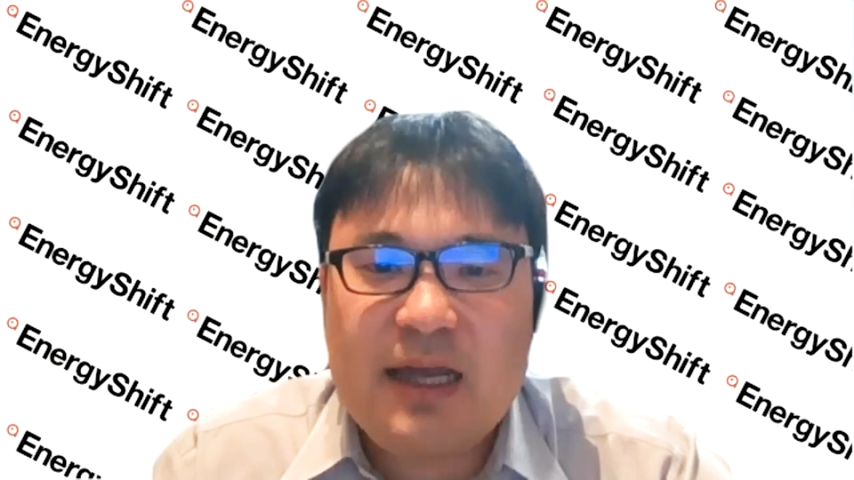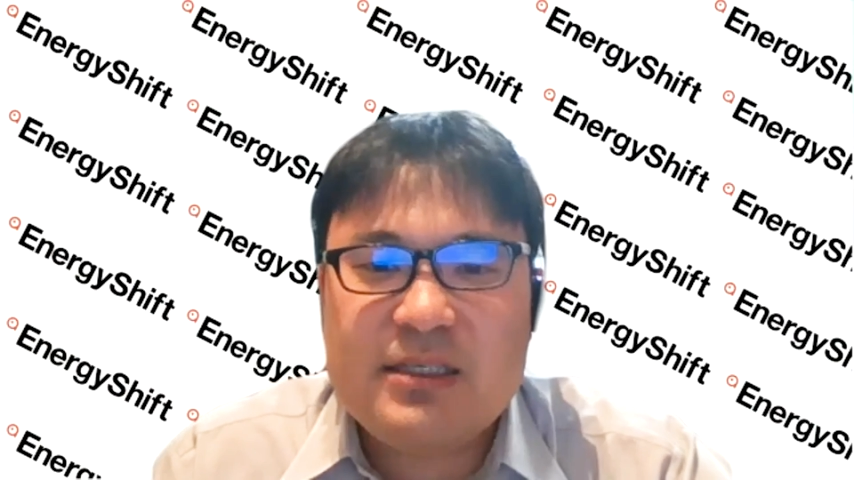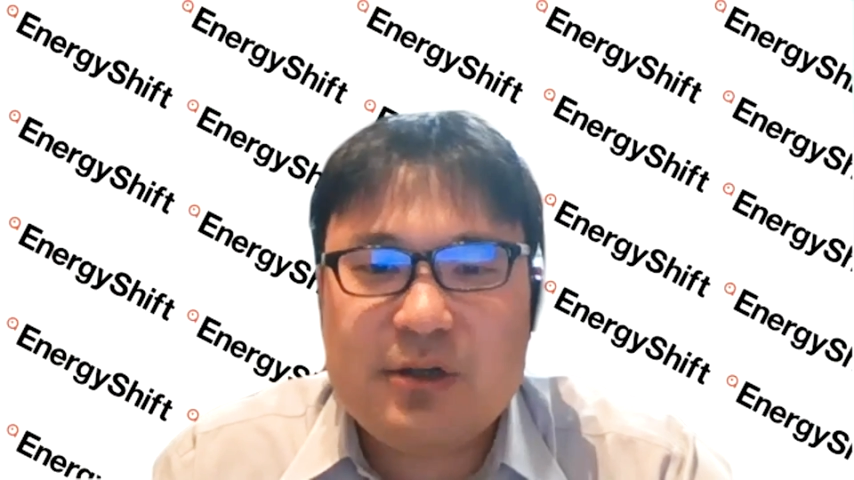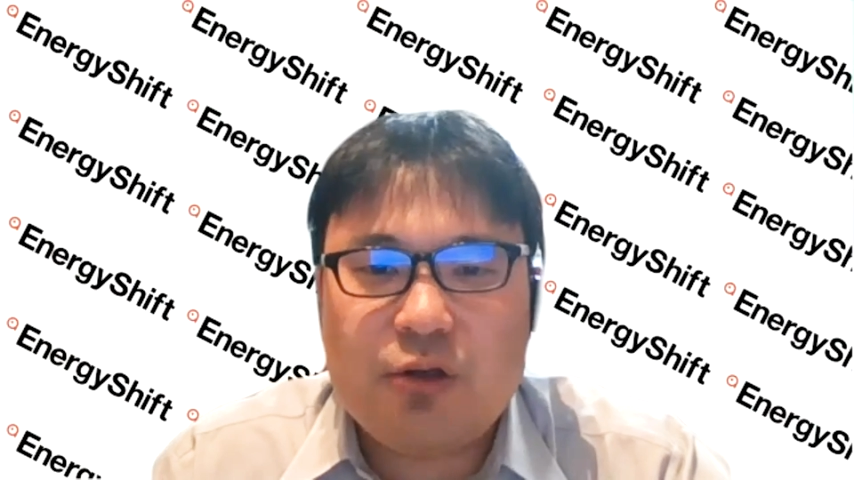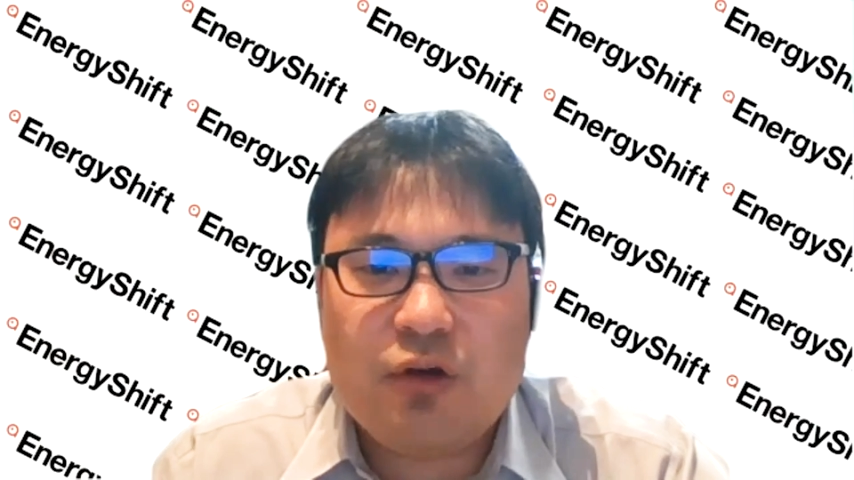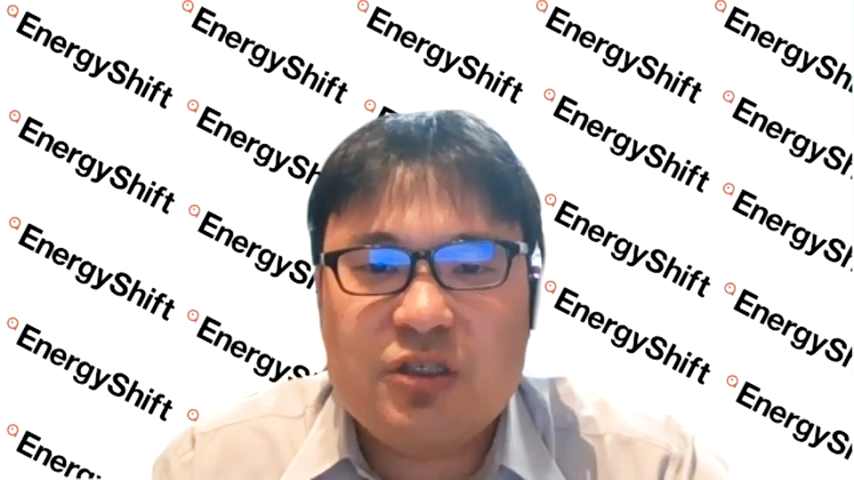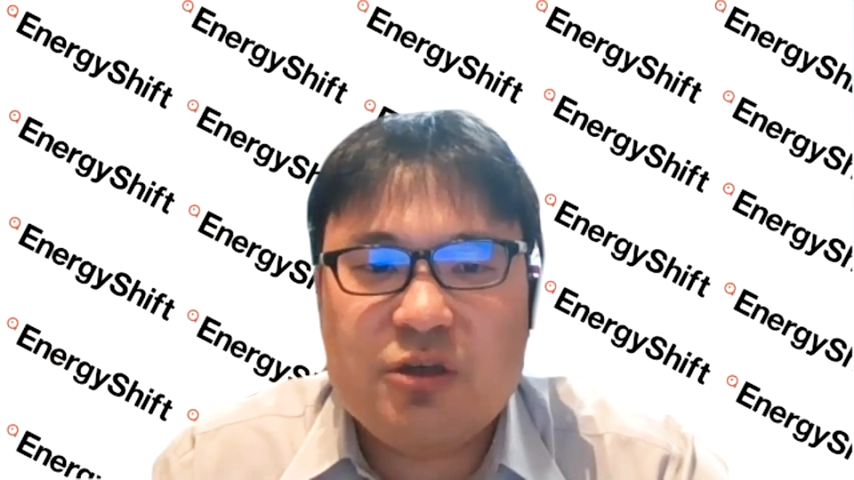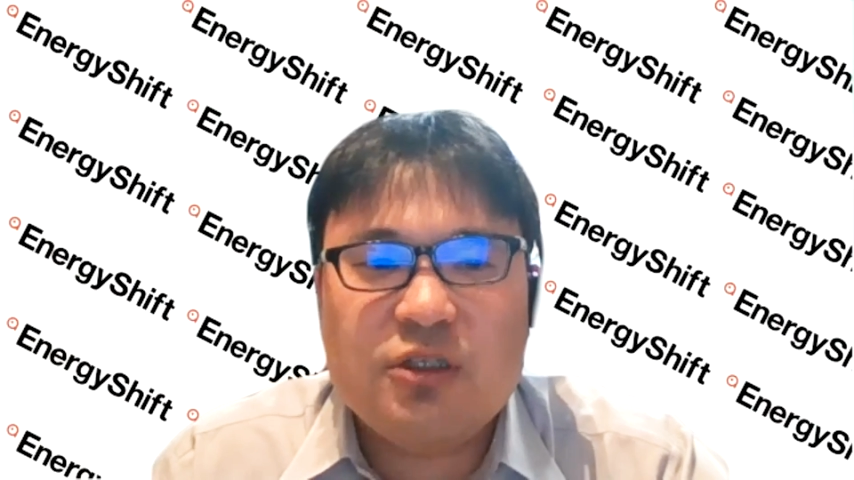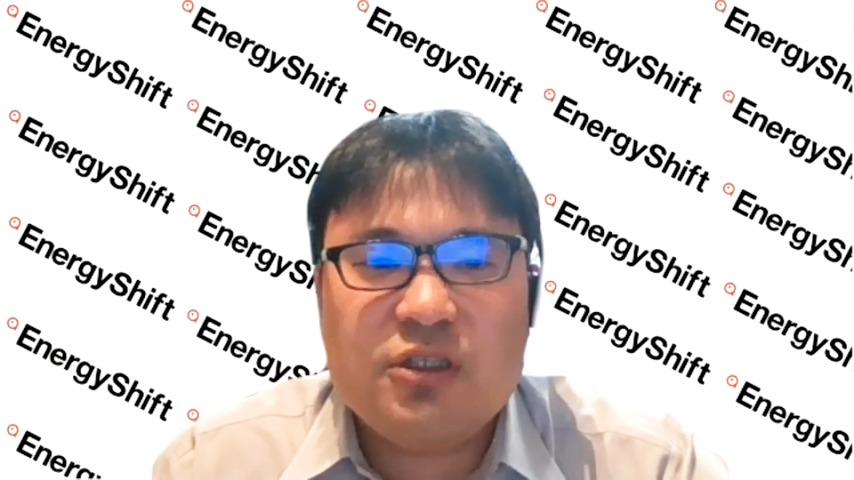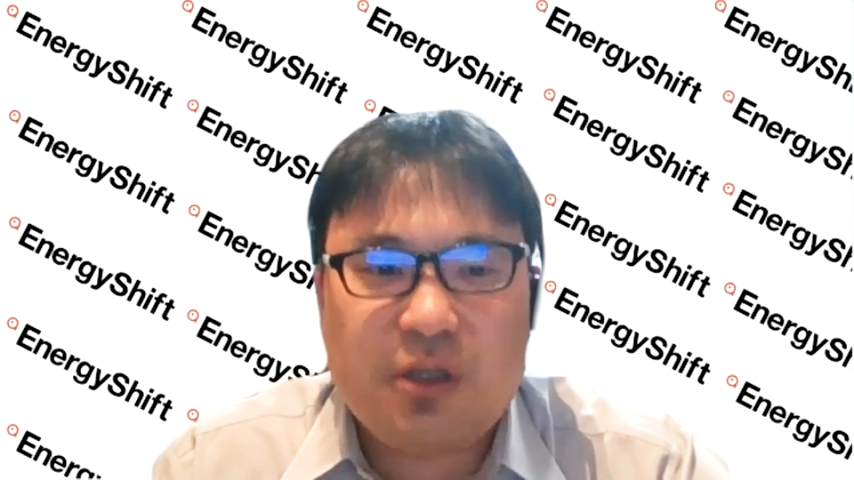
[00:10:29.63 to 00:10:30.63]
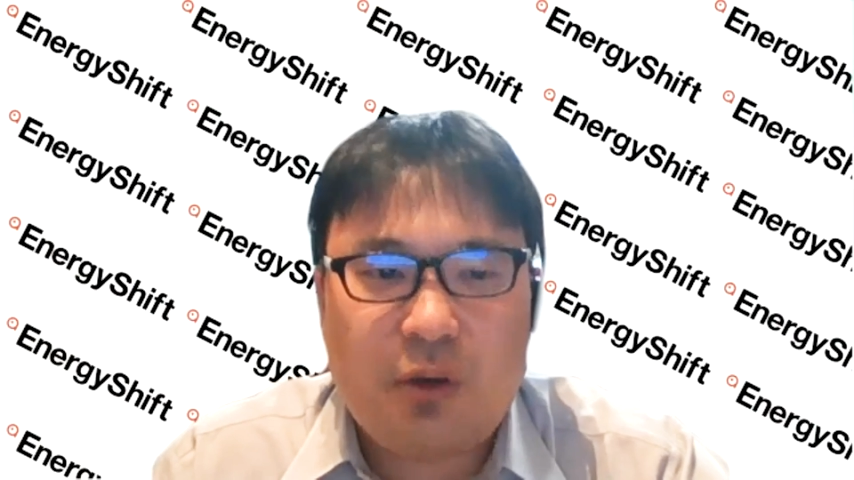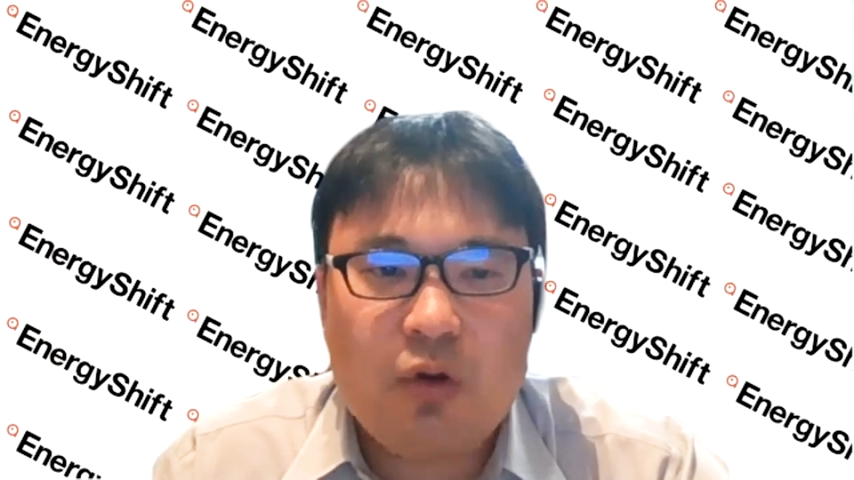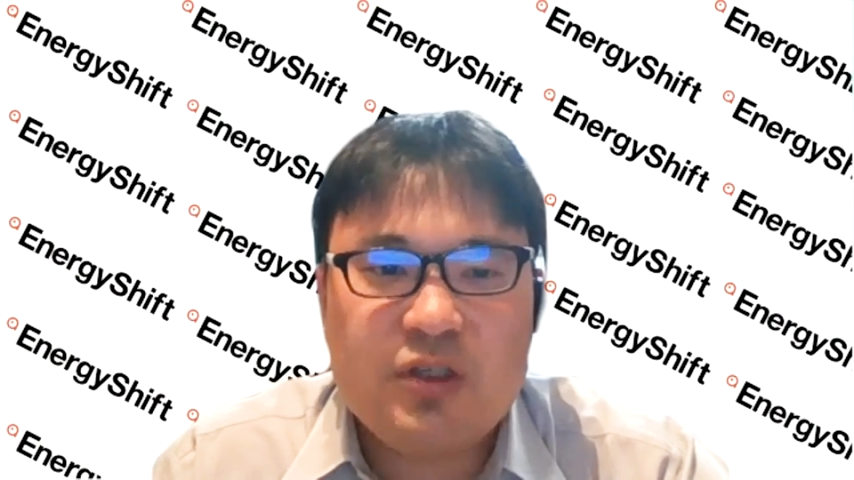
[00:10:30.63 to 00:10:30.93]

開始するトリチウム水